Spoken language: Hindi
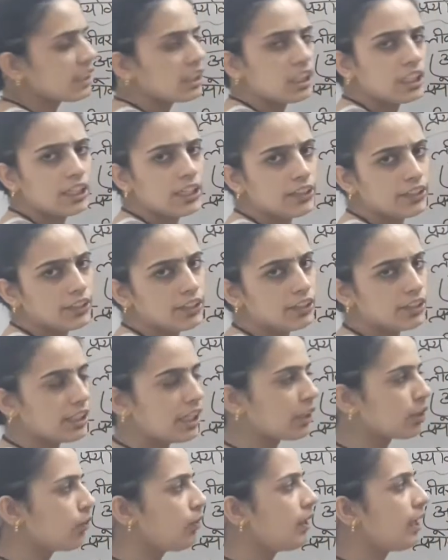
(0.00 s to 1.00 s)
रिलेटेड
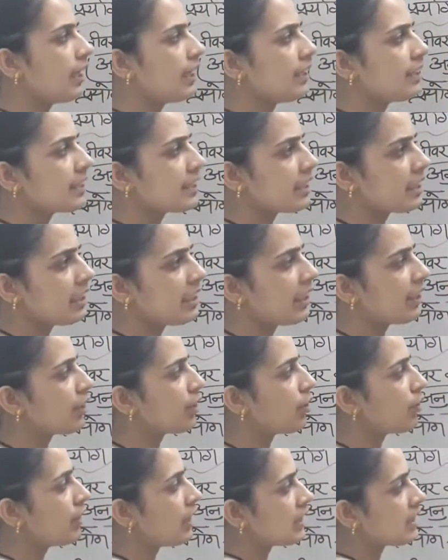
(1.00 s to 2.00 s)
या तो लाइट से रिलेट
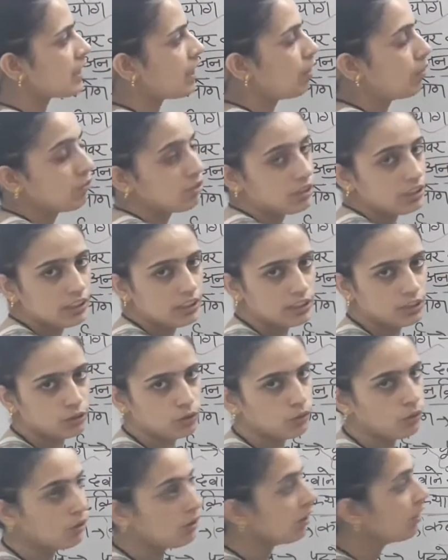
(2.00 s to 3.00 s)
करो या साउंड से
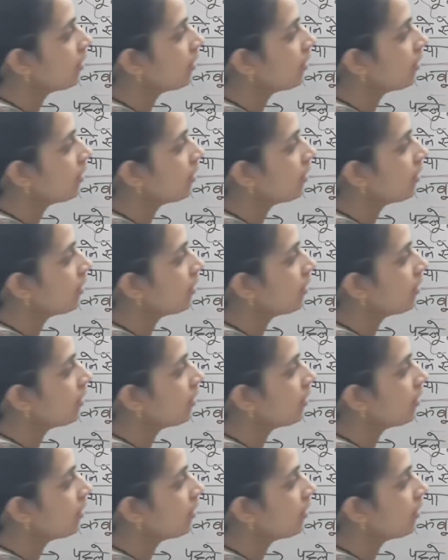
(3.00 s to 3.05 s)
इसको